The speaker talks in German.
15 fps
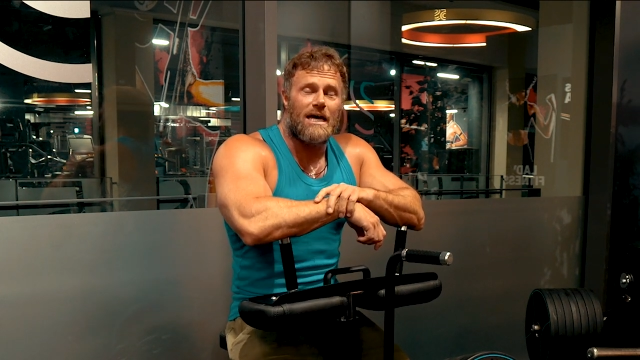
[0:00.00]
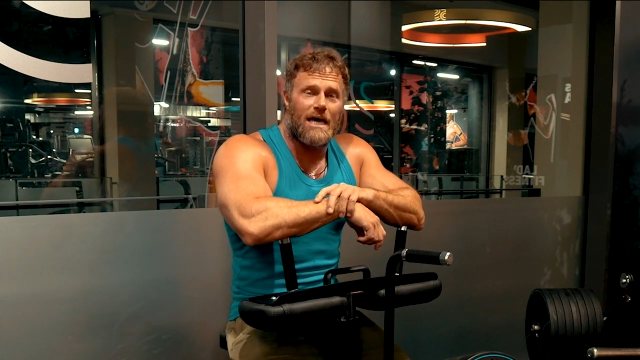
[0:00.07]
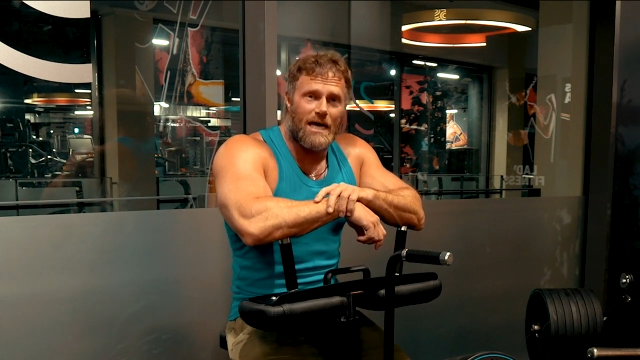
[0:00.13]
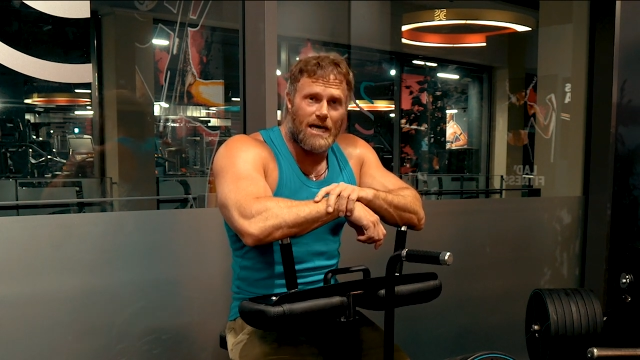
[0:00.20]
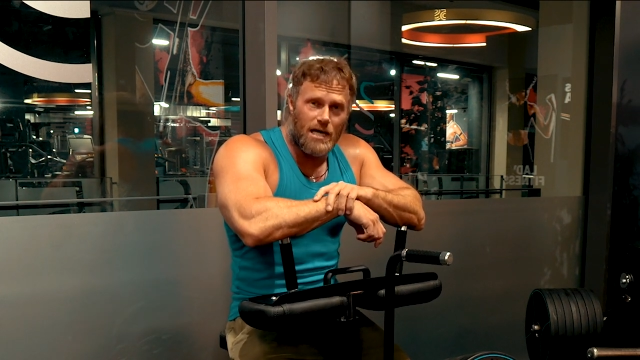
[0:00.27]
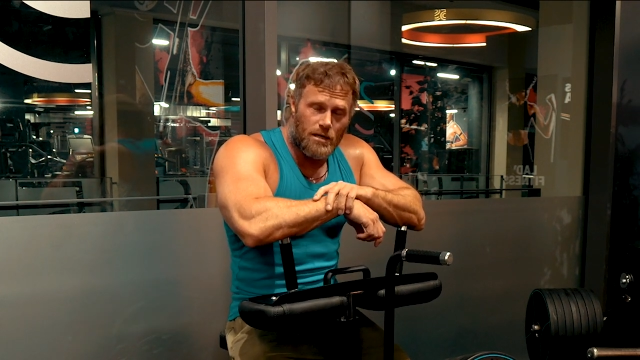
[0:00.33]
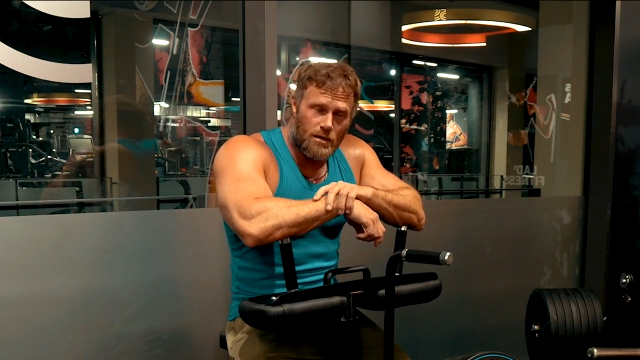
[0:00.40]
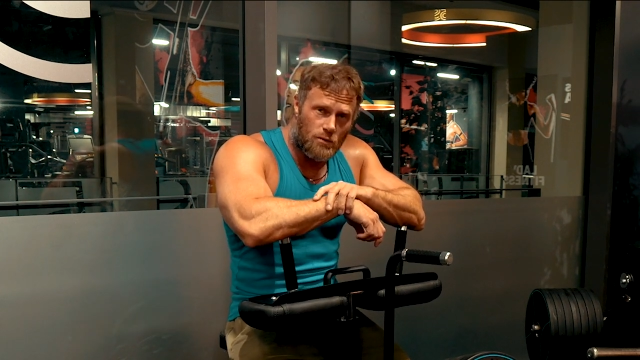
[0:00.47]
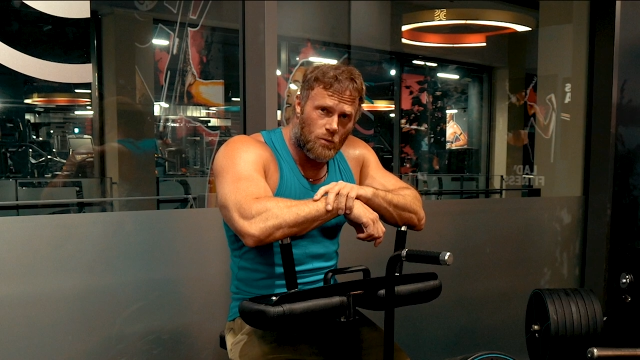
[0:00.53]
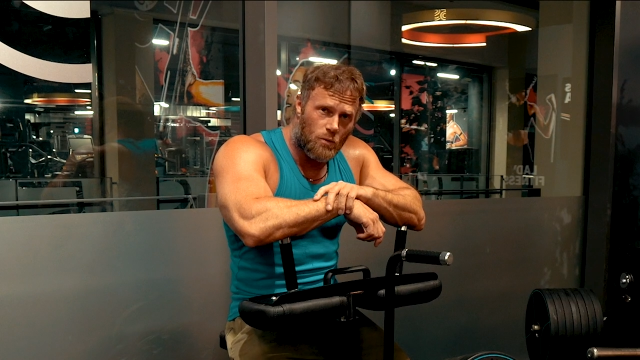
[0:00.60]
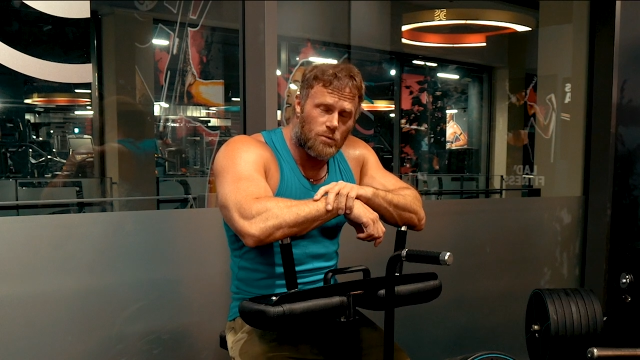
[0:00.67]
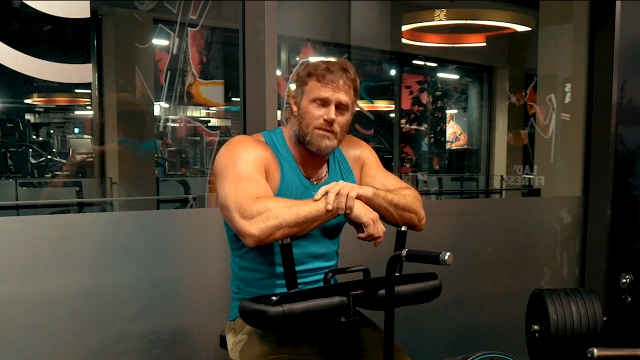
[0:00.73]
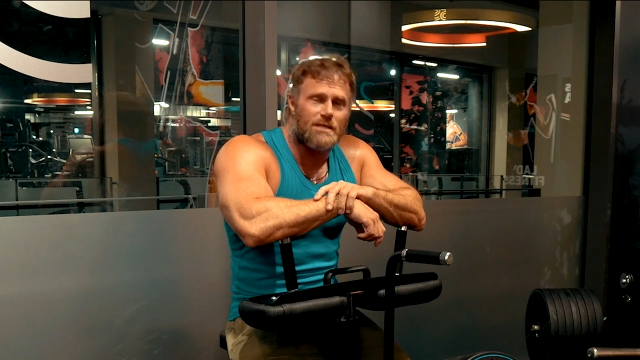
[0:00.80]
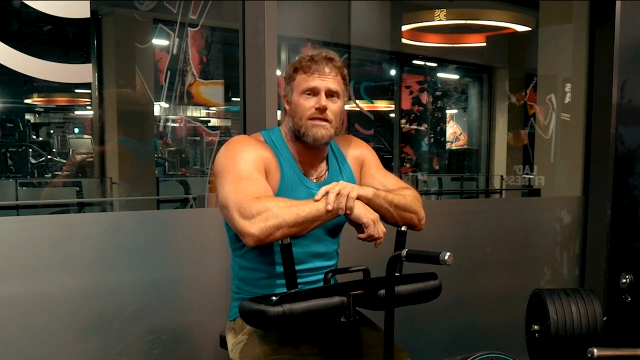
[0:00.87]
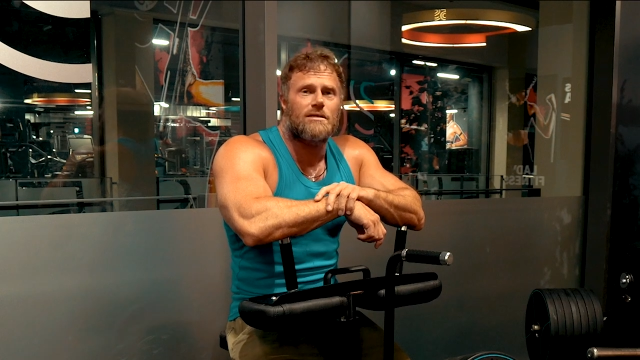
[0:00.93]

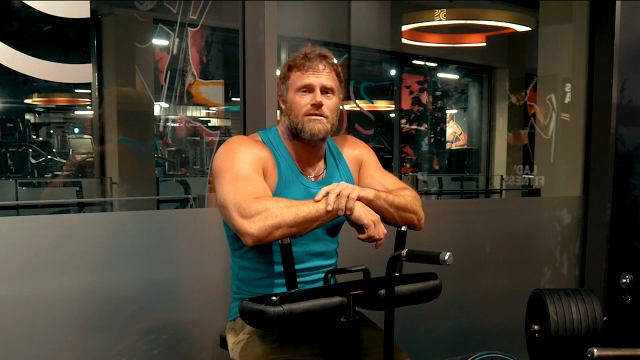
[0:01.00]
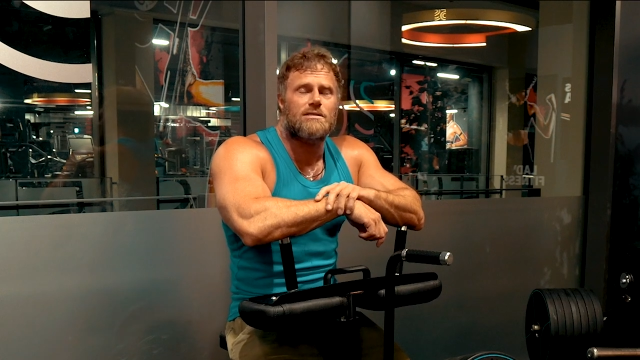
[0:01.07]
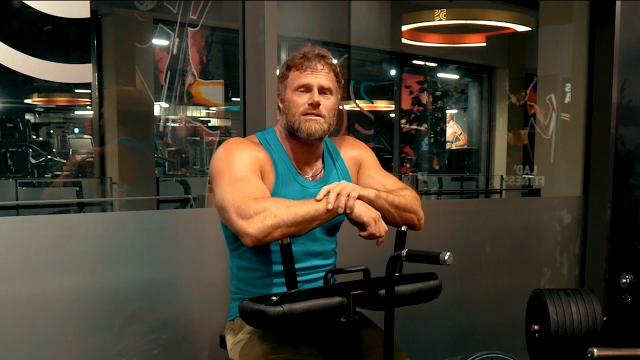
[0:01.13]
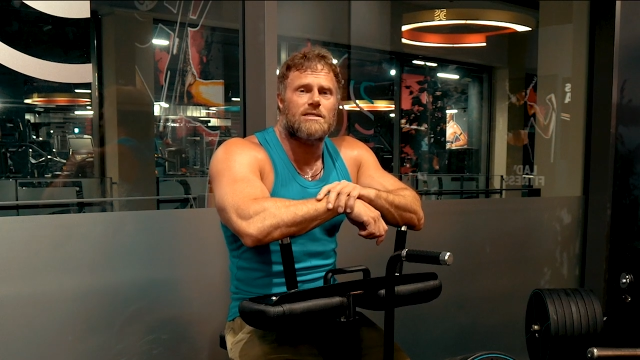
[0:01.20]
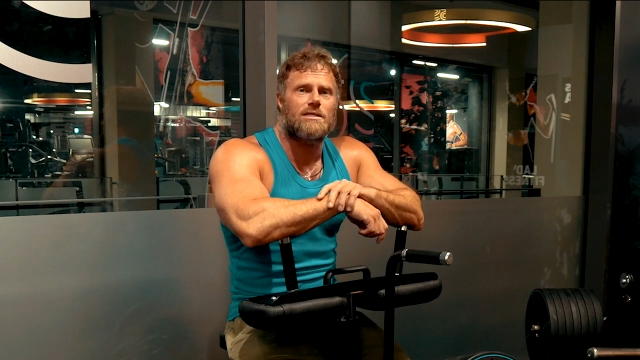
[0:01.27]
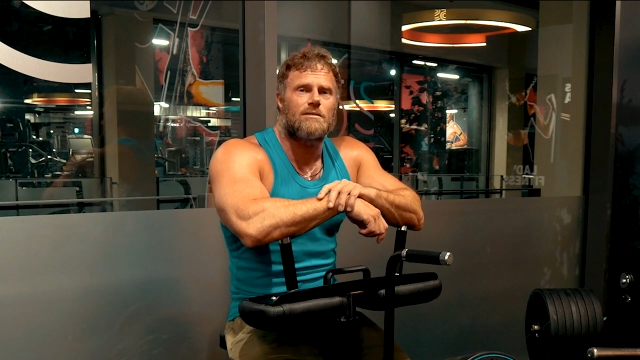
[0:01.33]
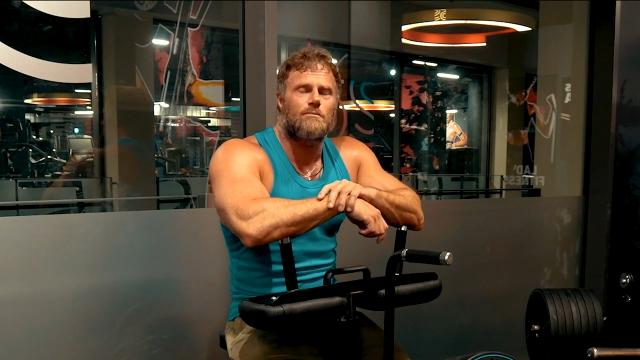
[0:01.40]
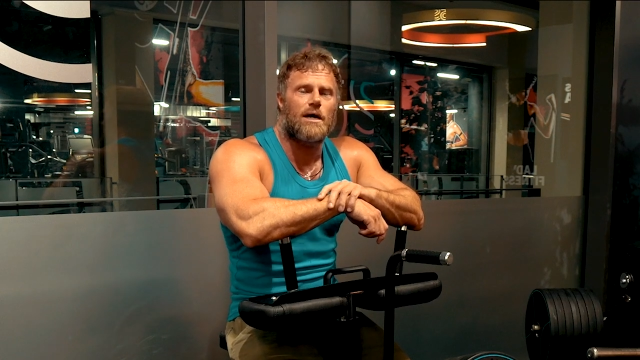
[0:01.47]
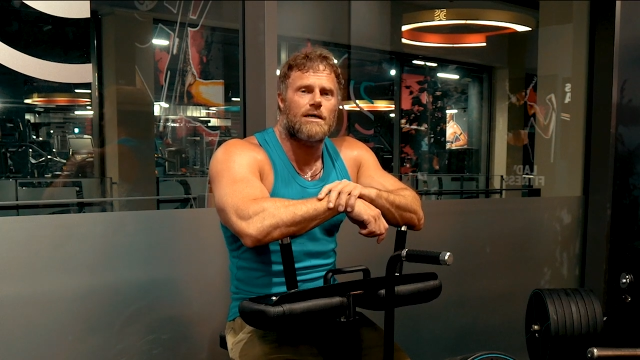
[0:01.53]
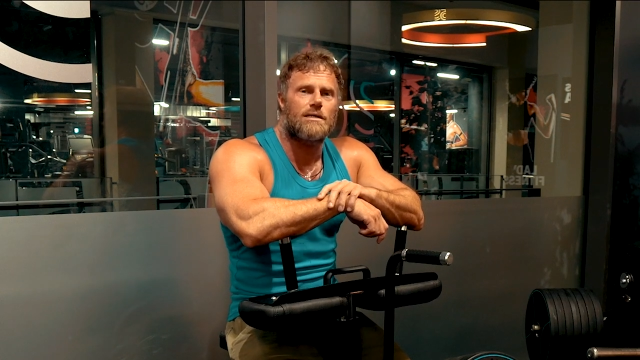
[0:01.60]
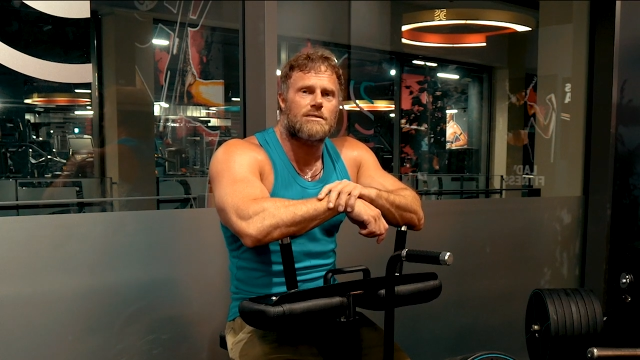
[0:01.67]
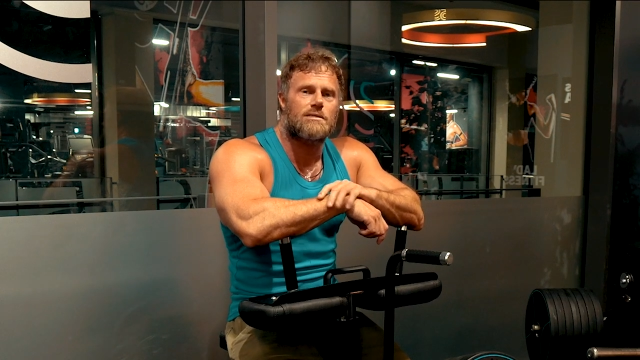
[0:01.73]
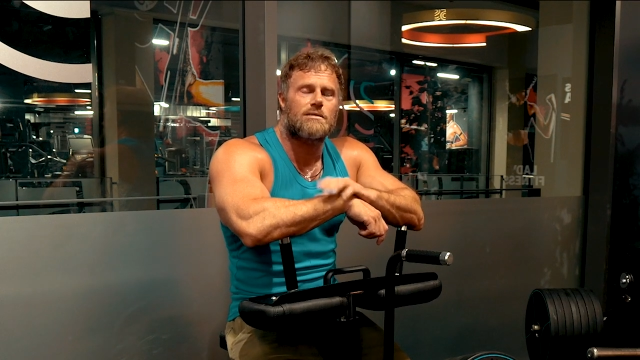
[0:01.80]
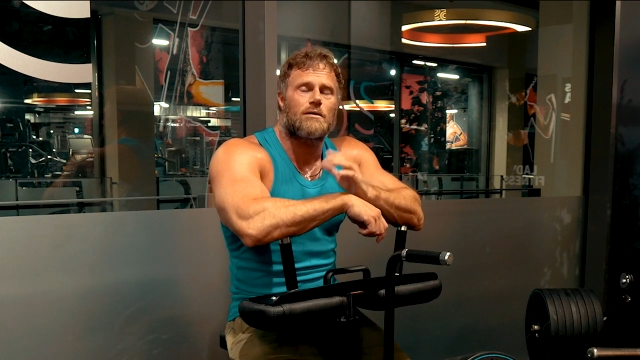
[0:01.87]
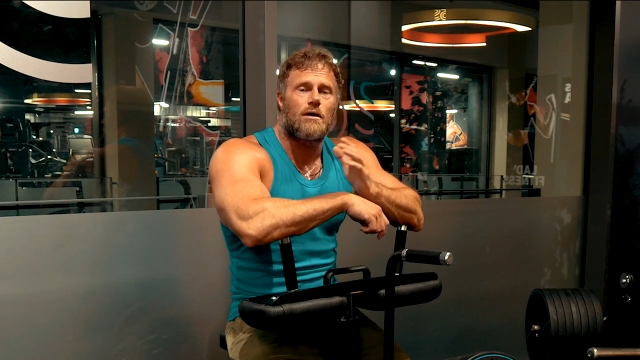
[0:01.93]
Ergo denken sich die
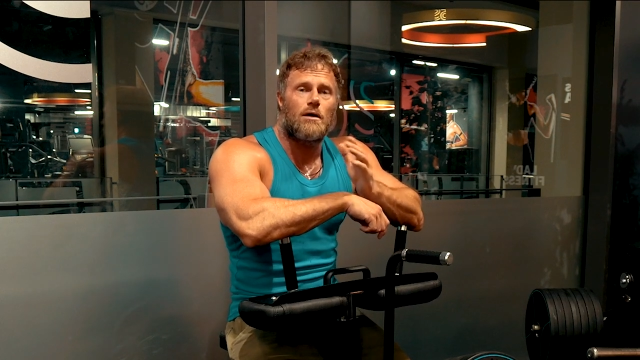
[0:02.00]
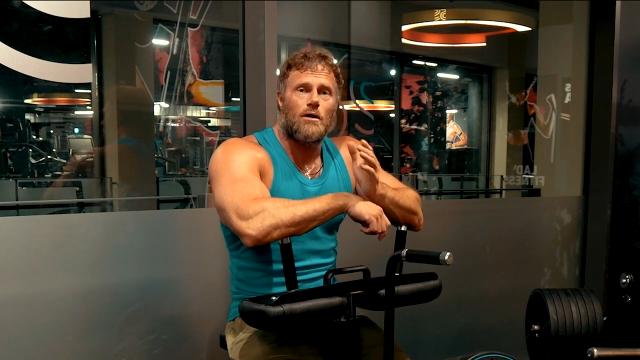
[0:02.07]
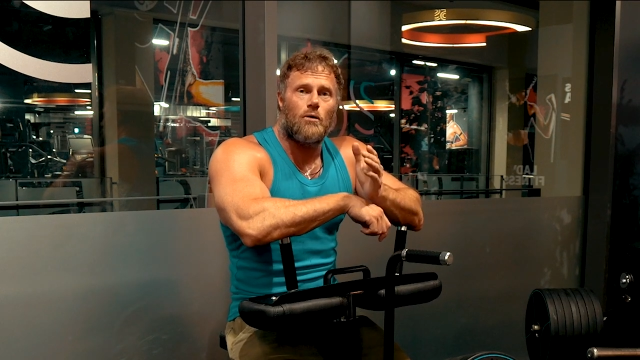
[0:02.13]
meisten,